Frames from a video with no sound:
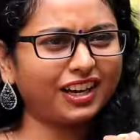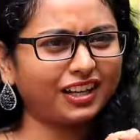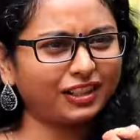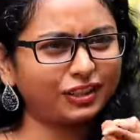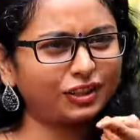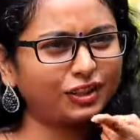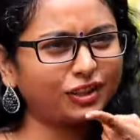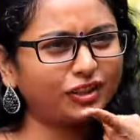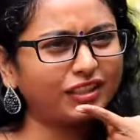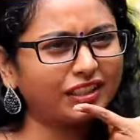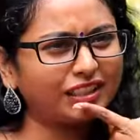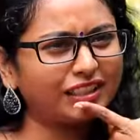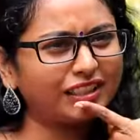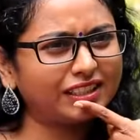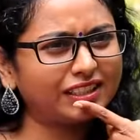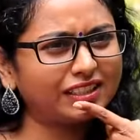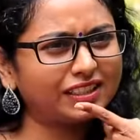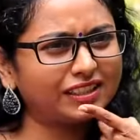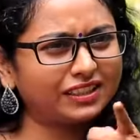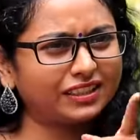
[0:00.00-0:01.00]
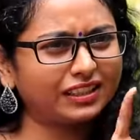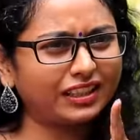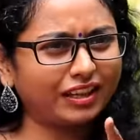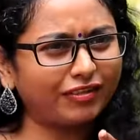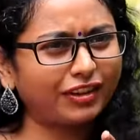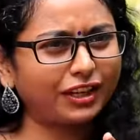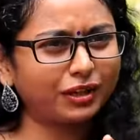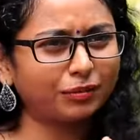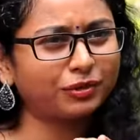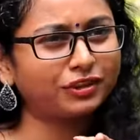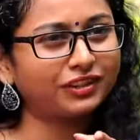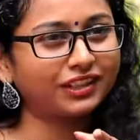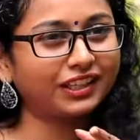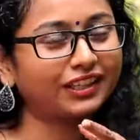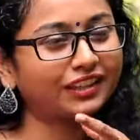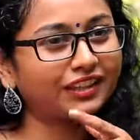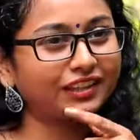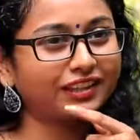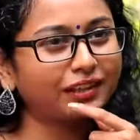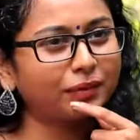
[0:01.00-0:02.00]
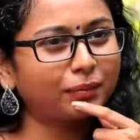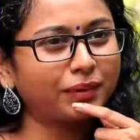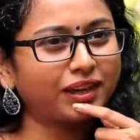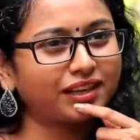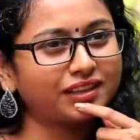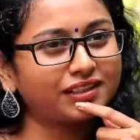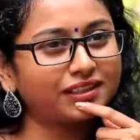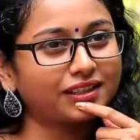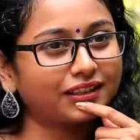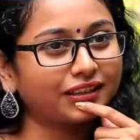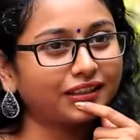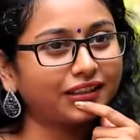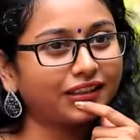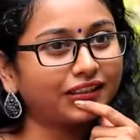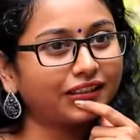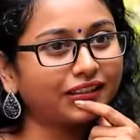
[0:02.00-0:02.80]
అర్జున్ రిలీజ్ అవ్వకముందే కదండి మ్యారేజ్ అయింది